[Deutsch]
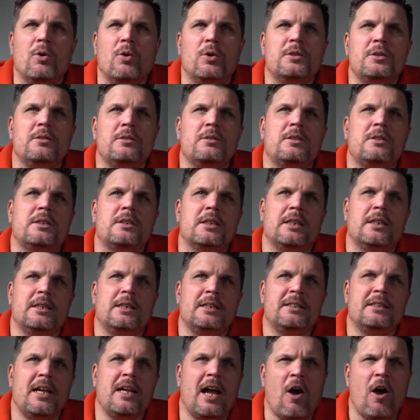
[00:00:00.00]
Und
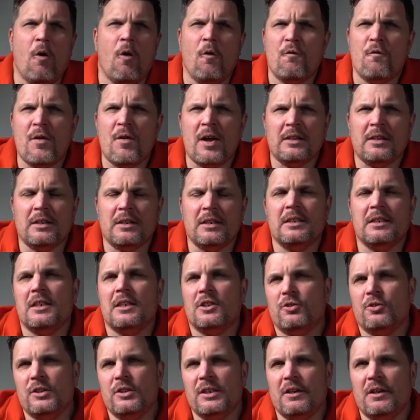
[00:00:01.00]
äh, der Aufwand ist
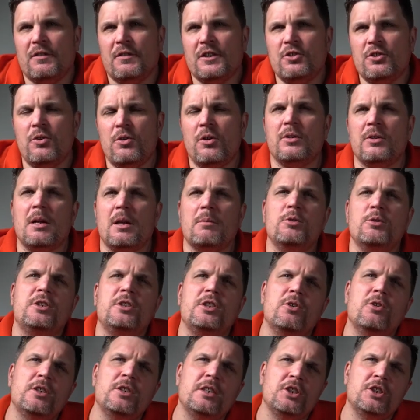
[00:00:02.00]
natürlich etwas höher. Und da
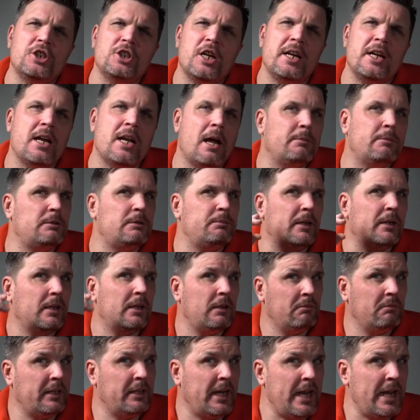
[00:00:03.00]
müsst ihr euch entscheiden, habe ich
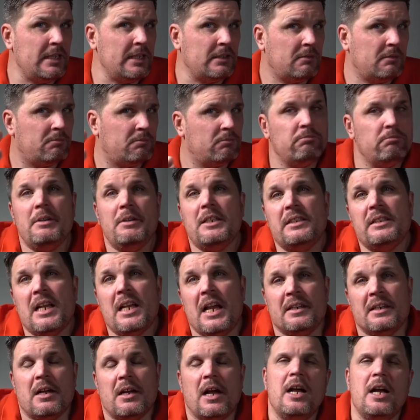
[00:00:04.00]
mehr Geld, mehr
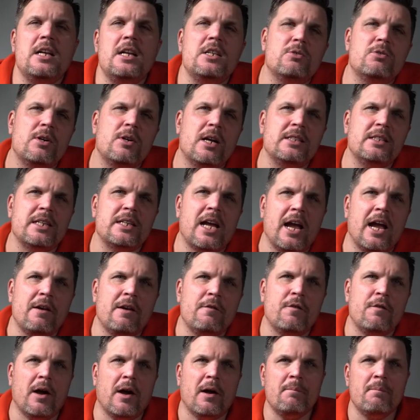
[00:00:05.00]
Zeit. Also ganz
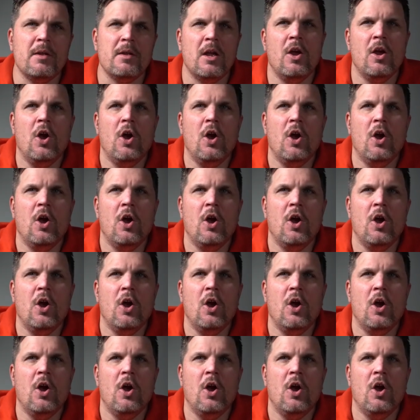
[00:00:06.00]
einfach.